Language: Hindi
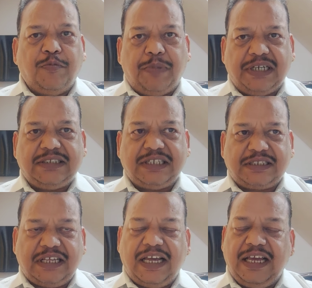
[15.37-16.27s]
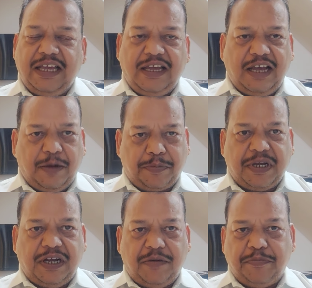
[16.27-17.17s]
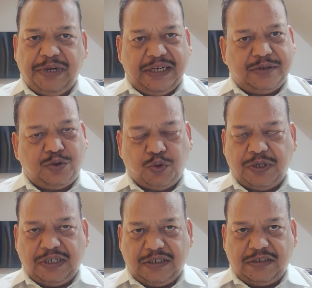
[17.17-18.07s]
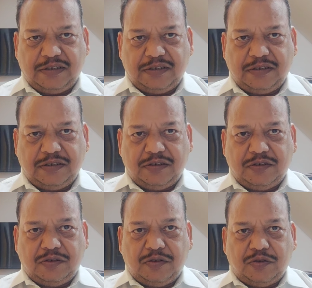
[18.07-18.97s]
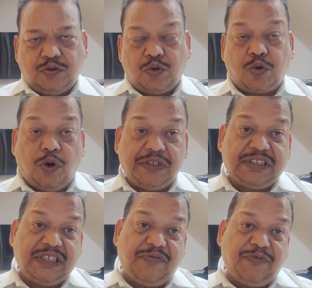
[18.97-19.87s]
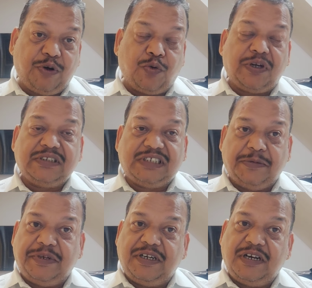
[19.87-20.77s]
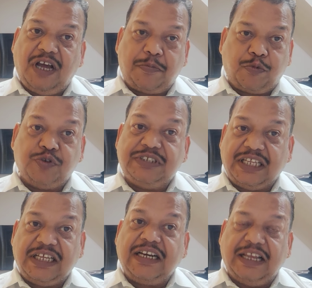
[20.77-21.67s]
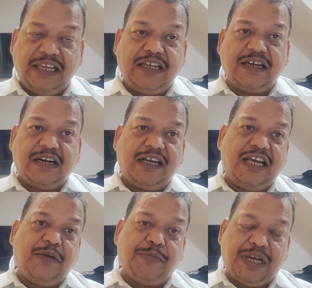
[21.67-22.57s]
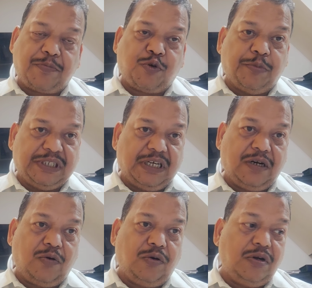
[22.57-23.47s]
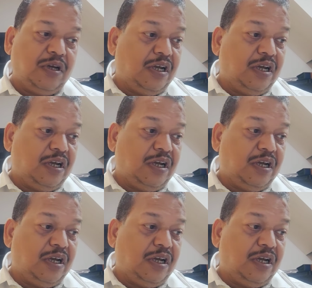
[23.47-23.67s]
बढ़ सकता है आपका ब्लड शुगर तो कौन से फलों का सेवन आपको ज़्यादा नहीं करना है मैं आपको बता रहा हूँ